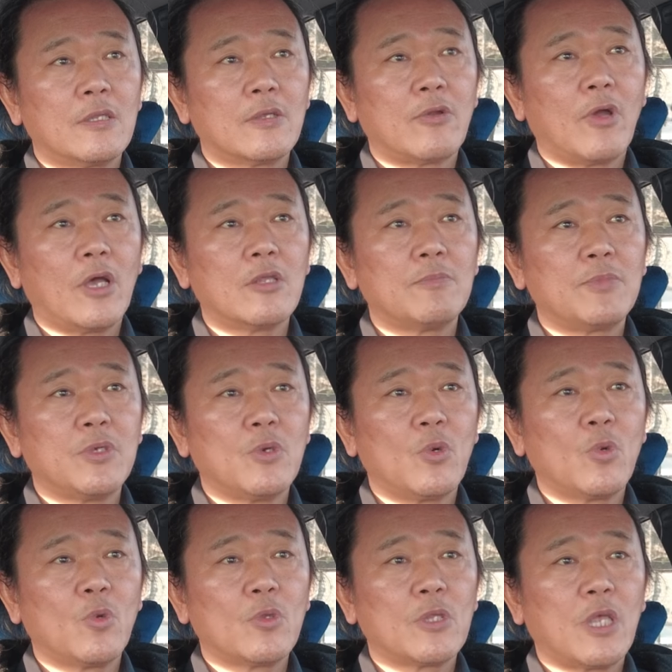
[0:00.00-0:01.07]
들어가는
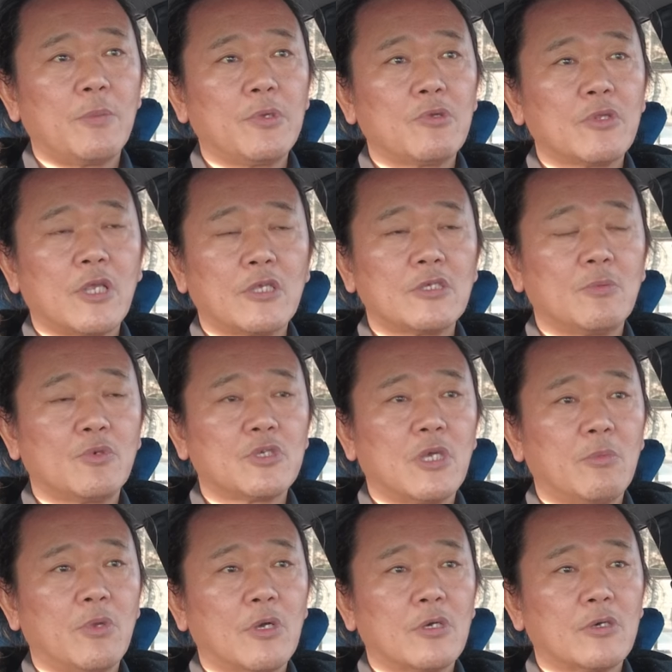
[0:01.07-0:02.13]
비용 대비로
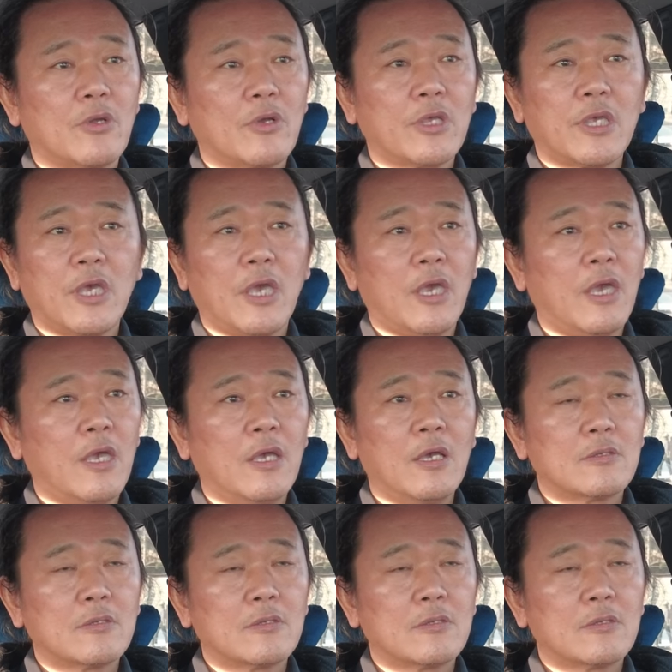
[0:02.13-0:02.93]
따져보자면 그렇게